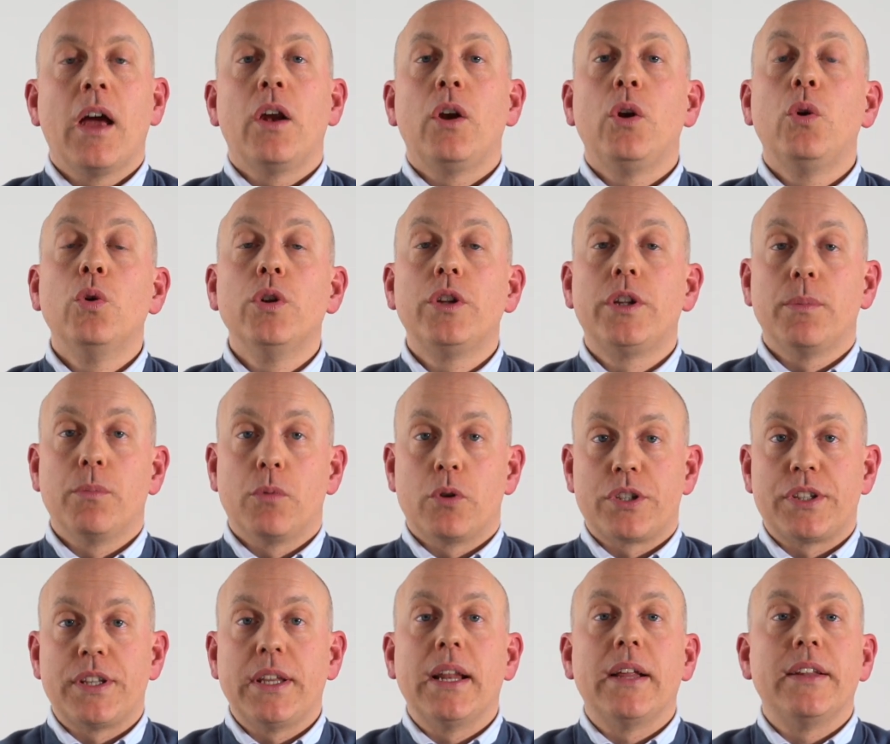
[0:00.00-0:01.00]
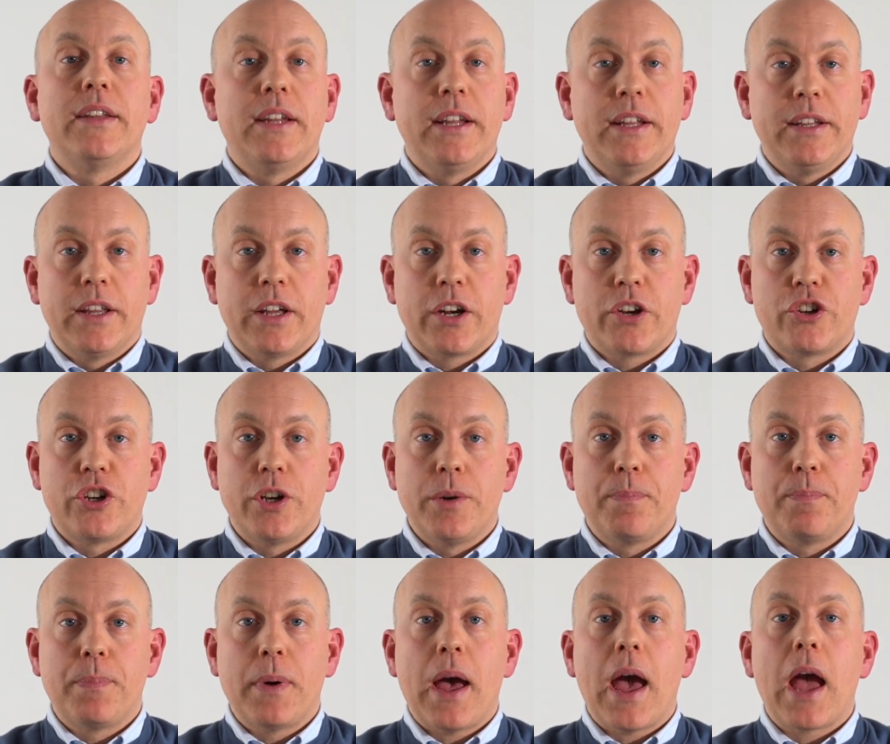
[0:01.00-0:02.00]
L'ultimo stile di
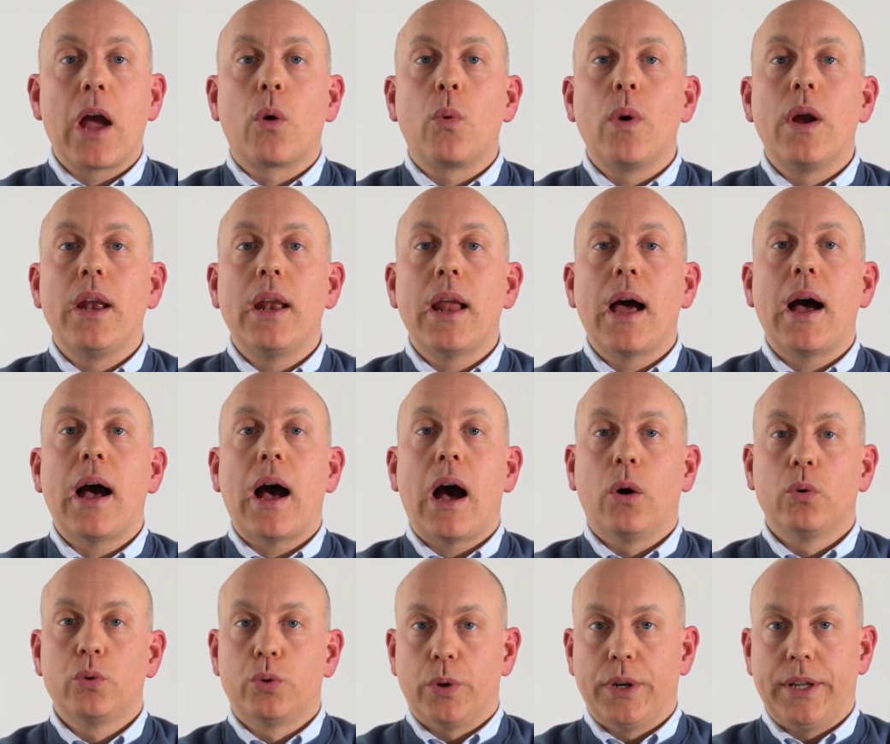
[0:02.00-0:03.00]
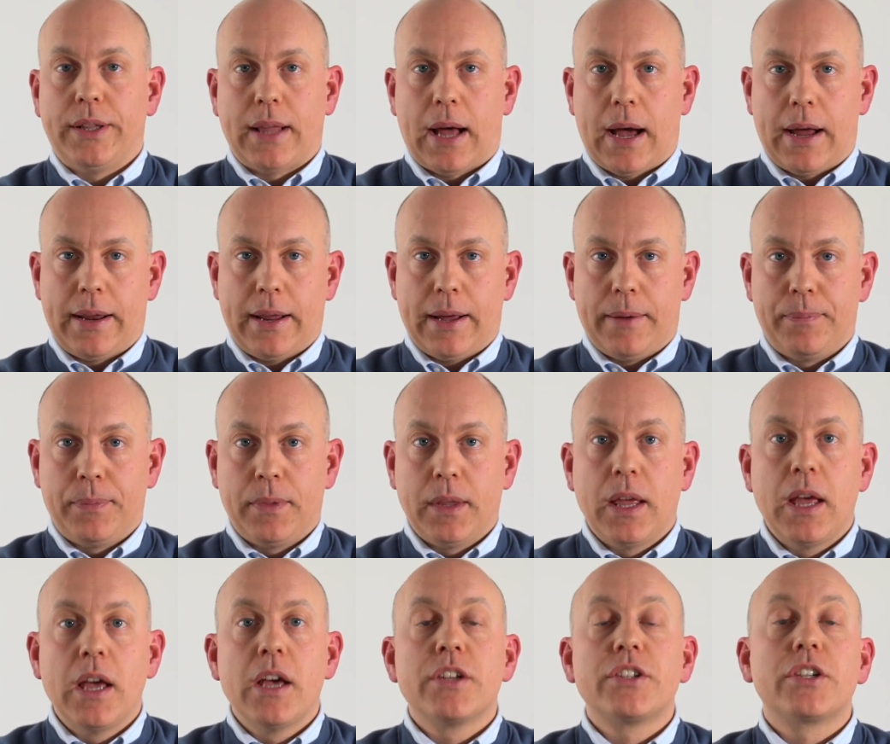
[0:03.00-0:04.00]
leadership è quella autoritaria,
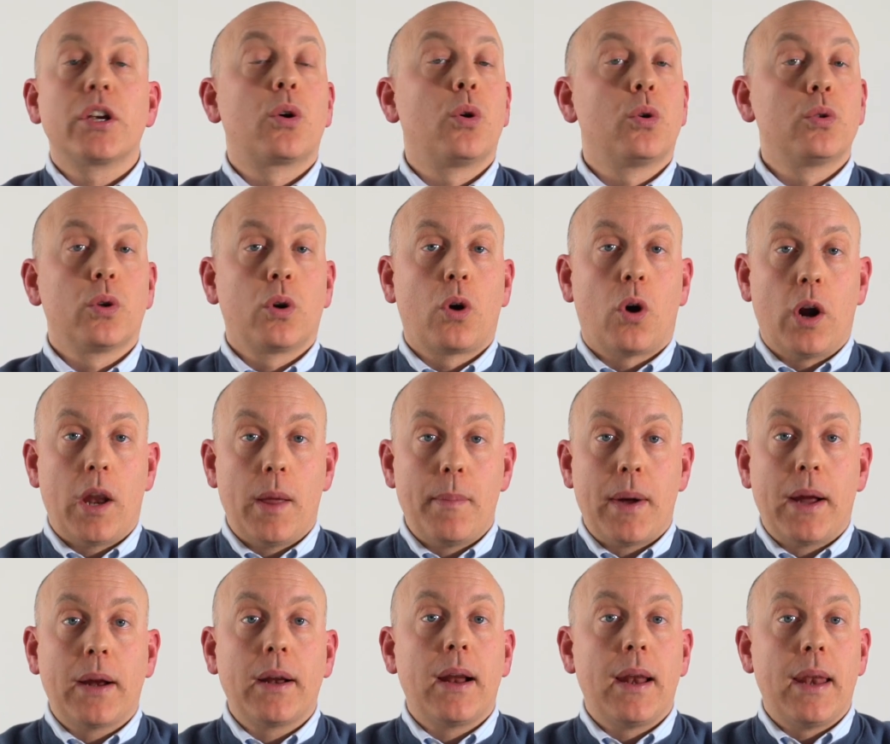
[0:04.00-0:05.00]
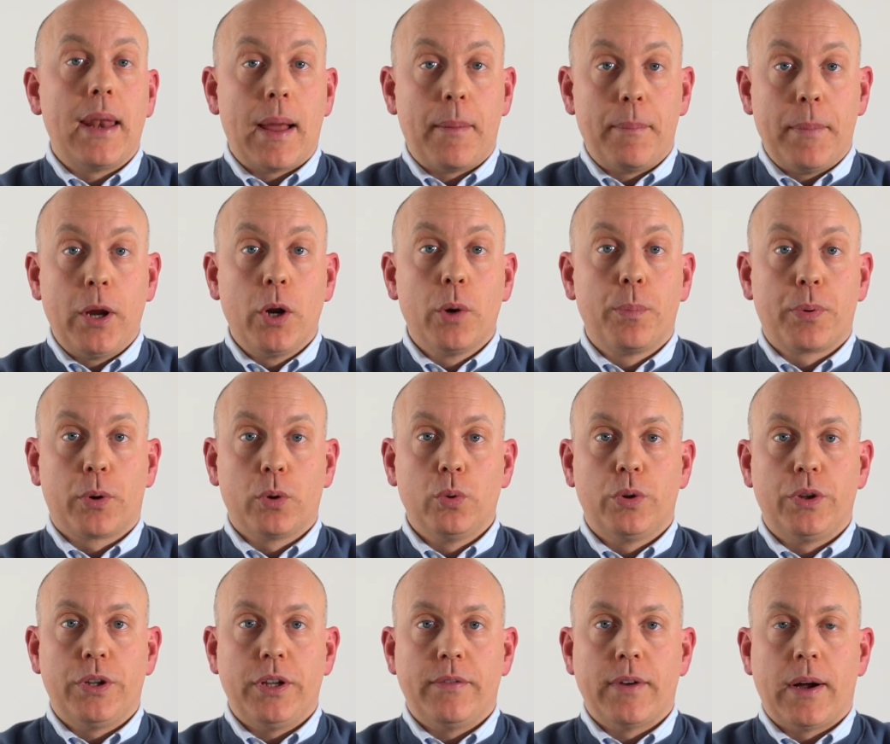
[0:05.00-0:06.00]
secondo Goleman la meno
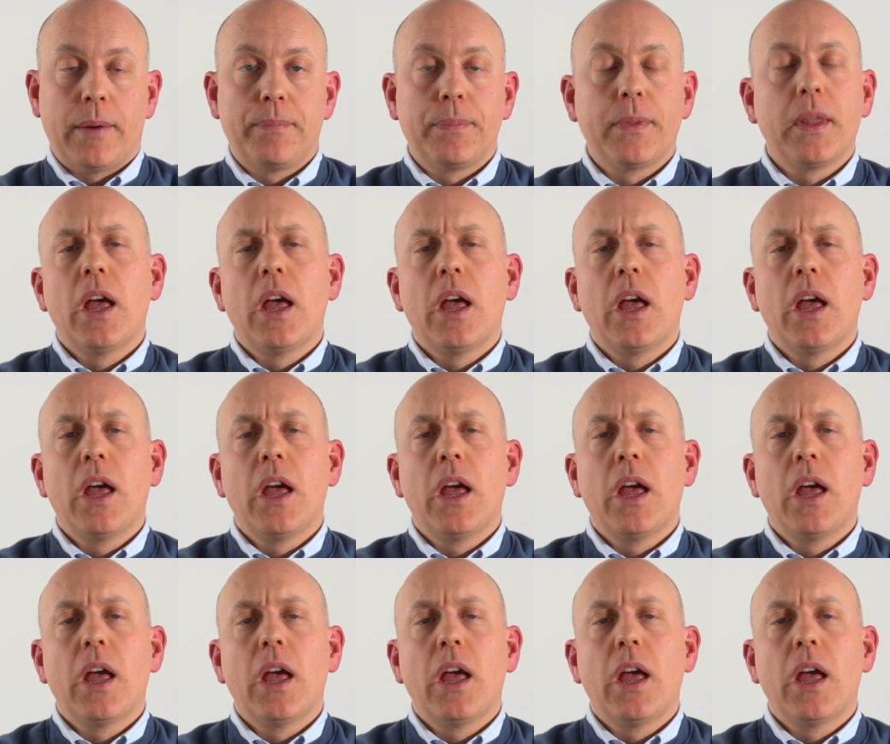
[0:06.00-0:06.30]
produttiva.